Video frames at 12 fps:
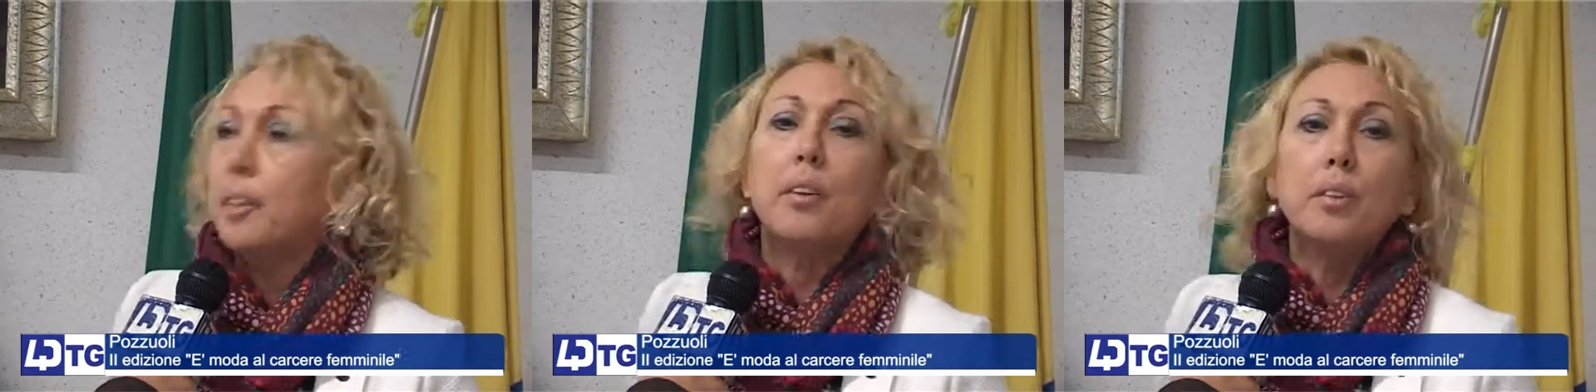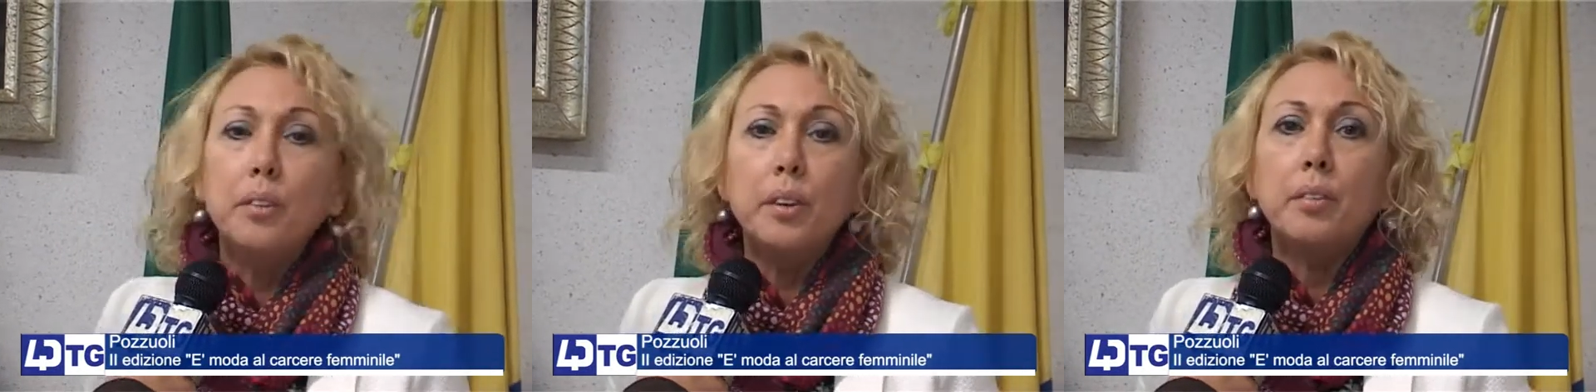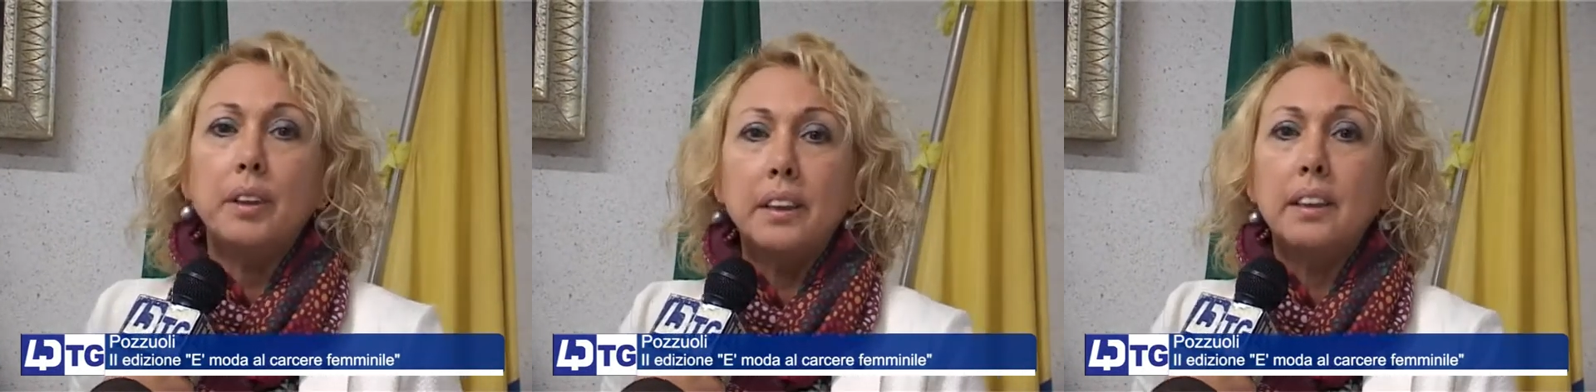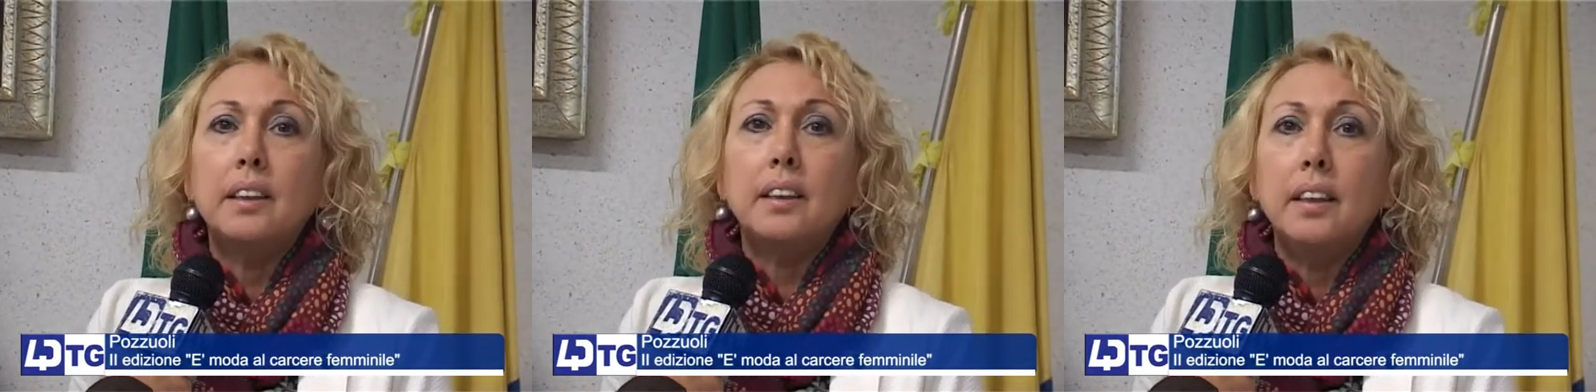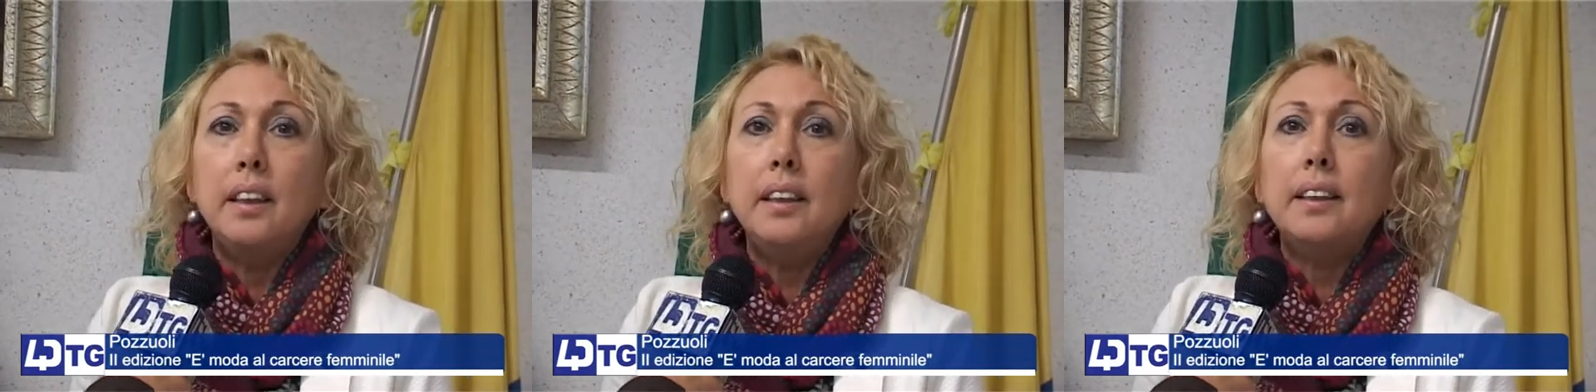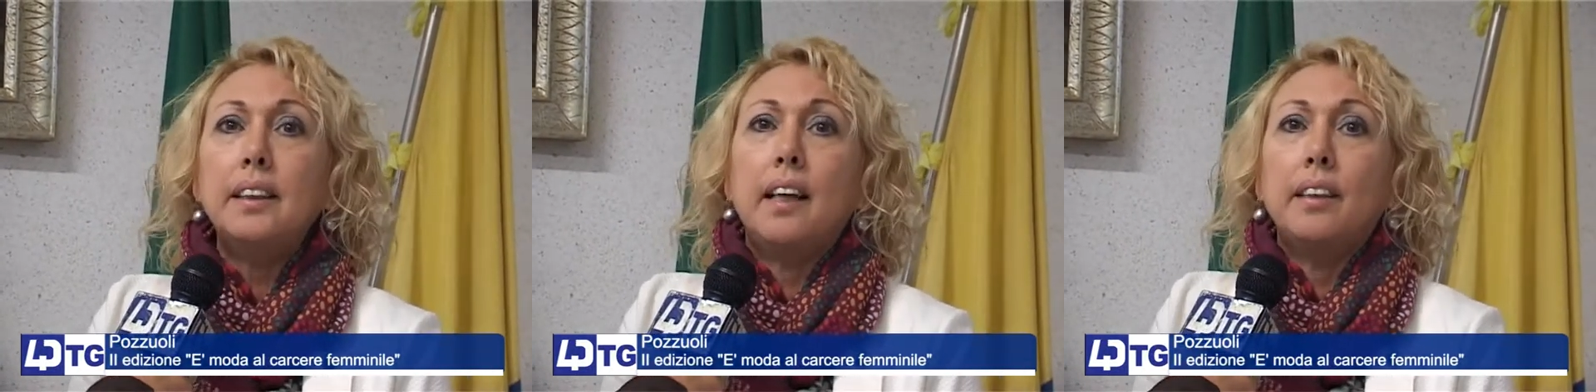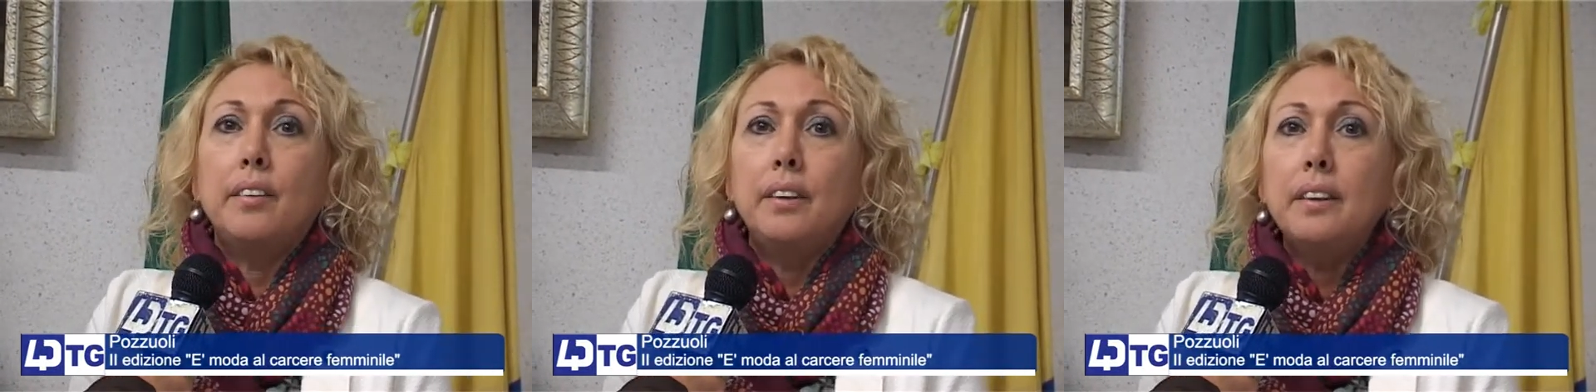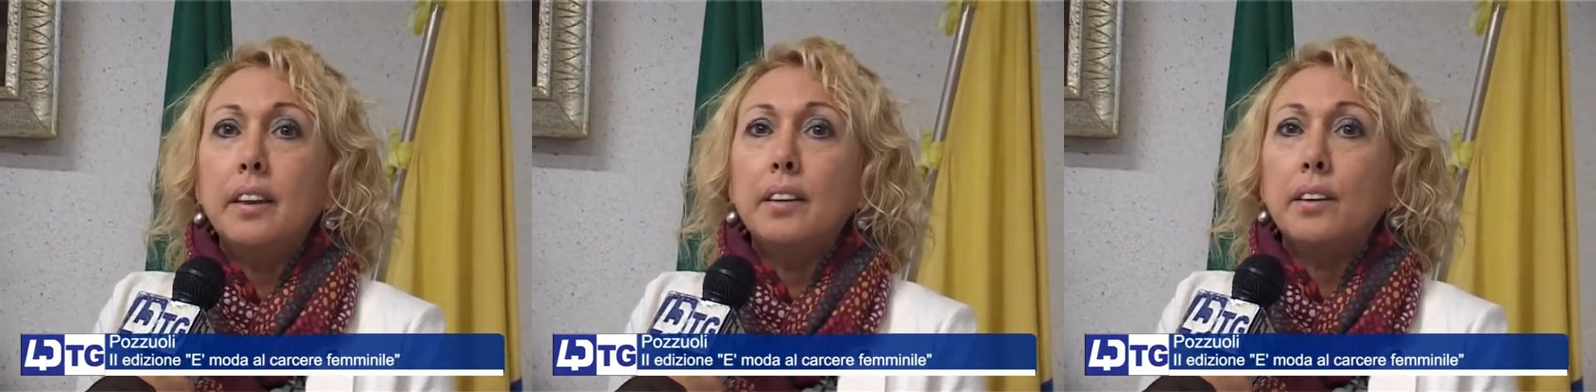con cui questi stilisti hanno
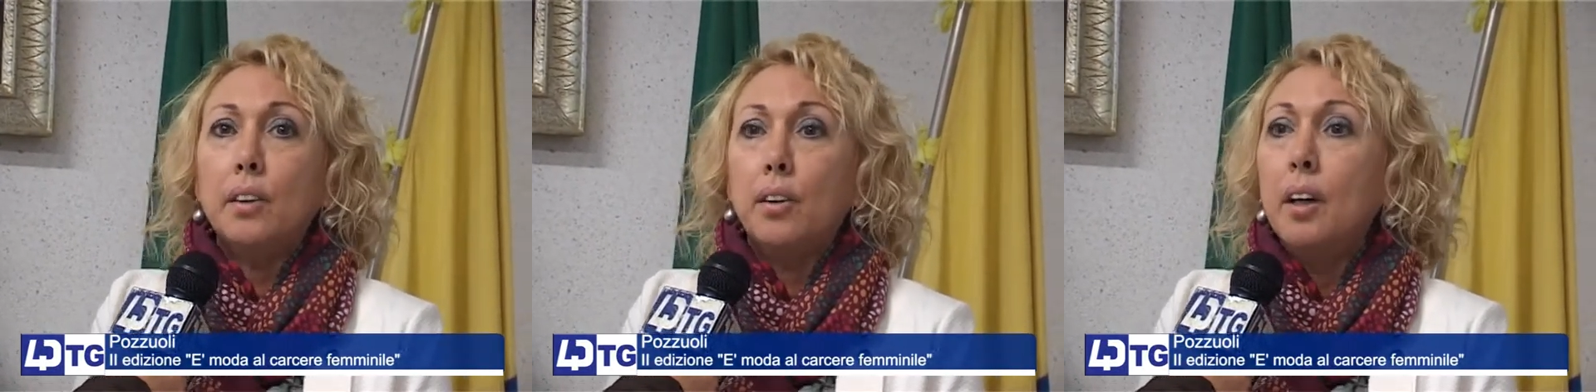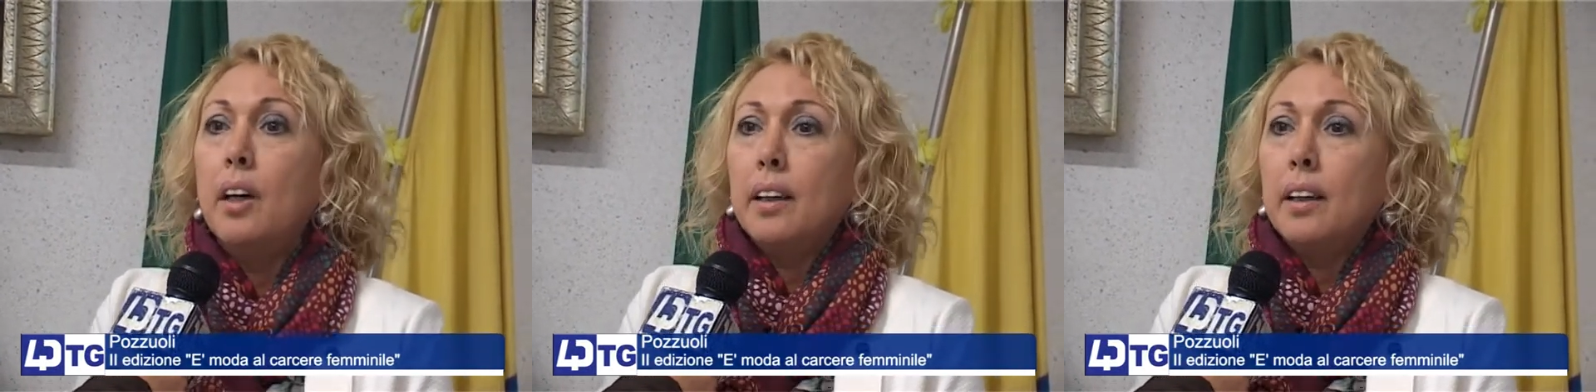inteso